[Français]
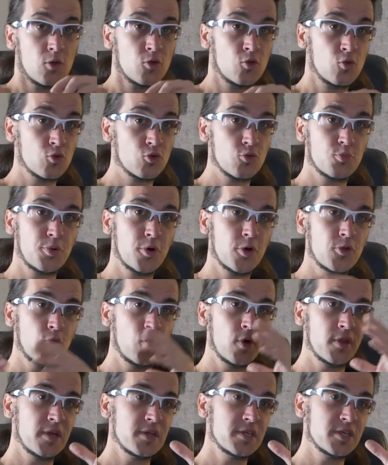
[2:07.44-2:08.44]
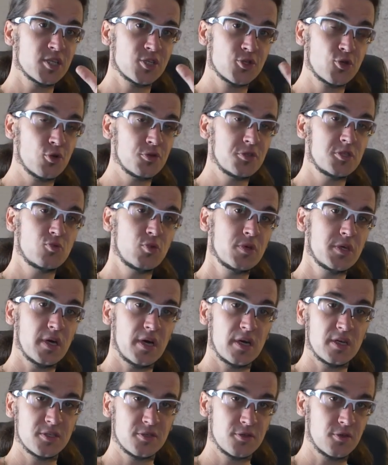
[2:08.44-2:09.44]
Donc prenons un alliage d'or 18
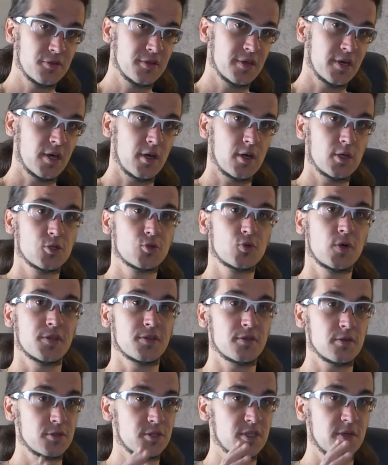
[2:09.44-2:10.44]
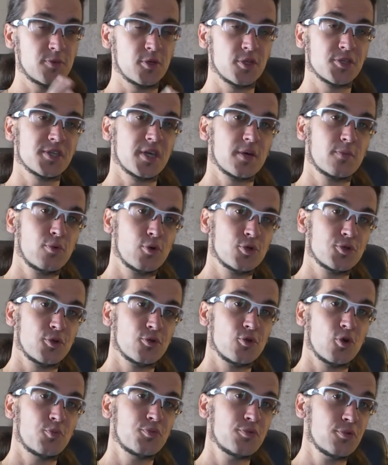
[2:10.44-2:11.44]
carats standard, soit 75% d'or